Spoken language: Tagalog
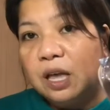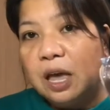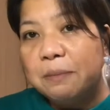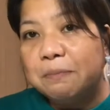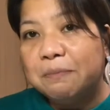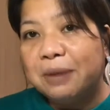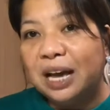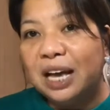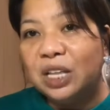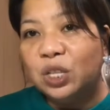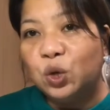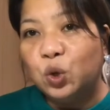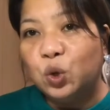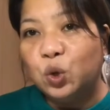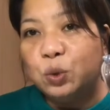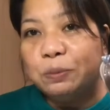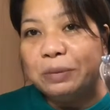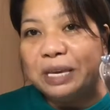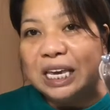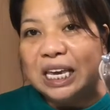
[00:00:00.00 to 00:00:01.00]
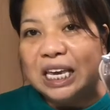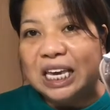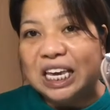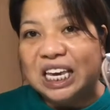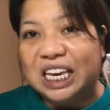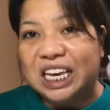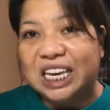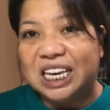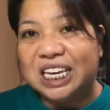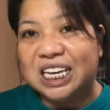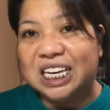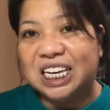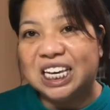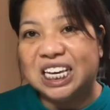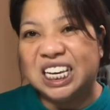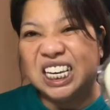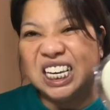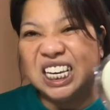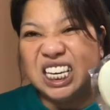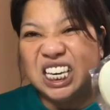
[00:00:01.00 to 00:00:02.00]
Madumi.
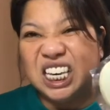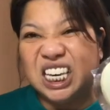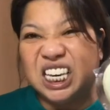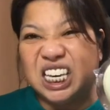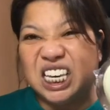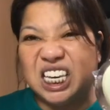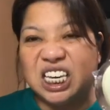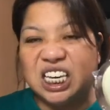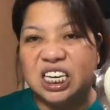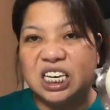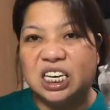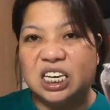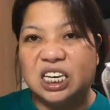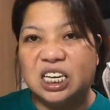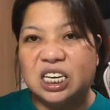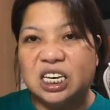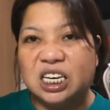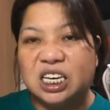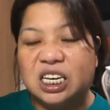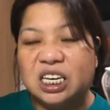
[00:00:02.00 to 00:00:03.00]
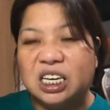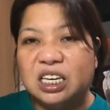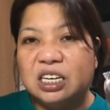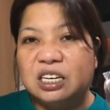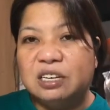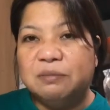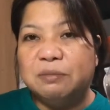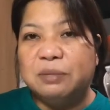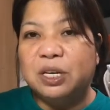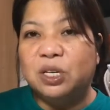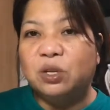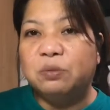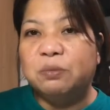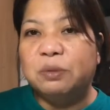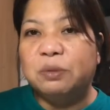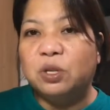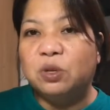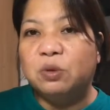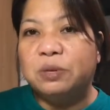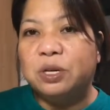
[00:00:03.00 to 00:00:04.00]
Hmm. Medyo
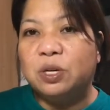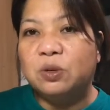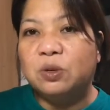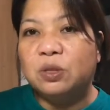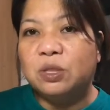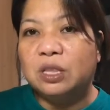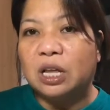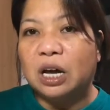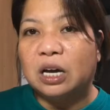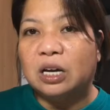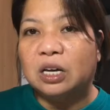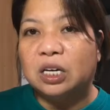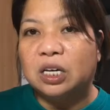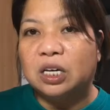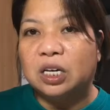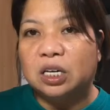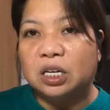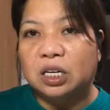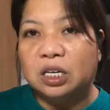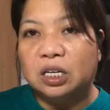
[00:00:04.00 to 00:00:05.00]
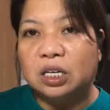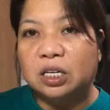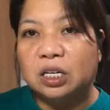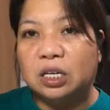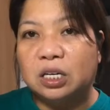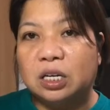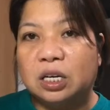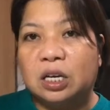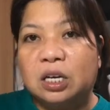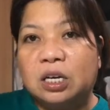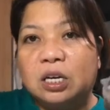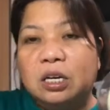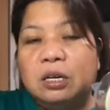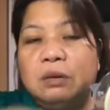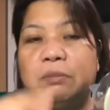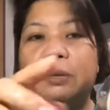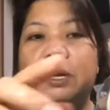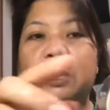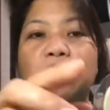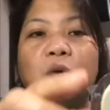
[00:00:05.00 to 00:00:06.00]
madumi yung takang.
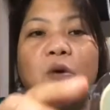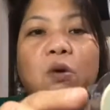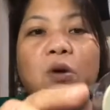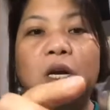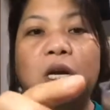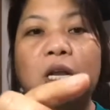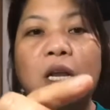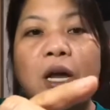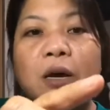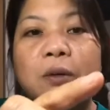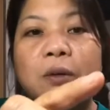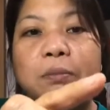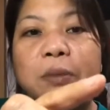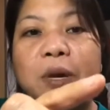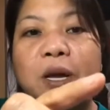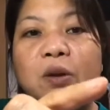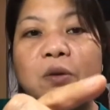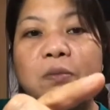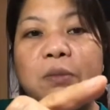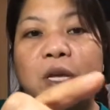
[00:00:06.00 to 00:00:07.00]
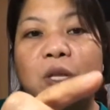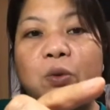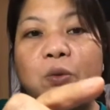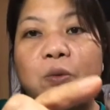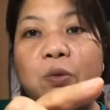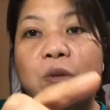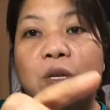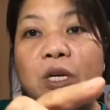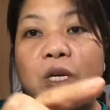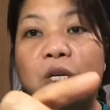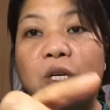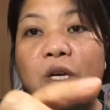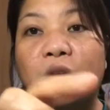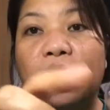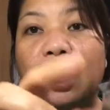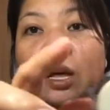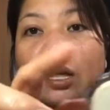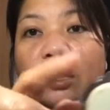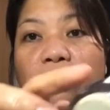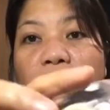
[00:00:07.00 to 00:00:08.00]
Pero okay lang. Pero may tuli
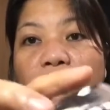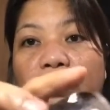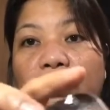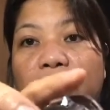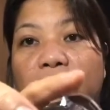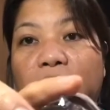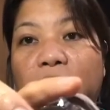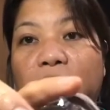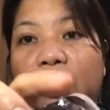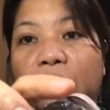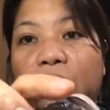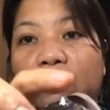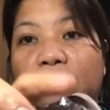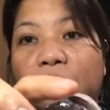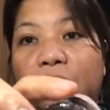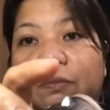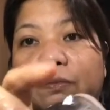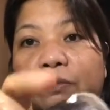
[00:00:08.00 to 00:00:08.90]
siya, no? Yan, no? Oh.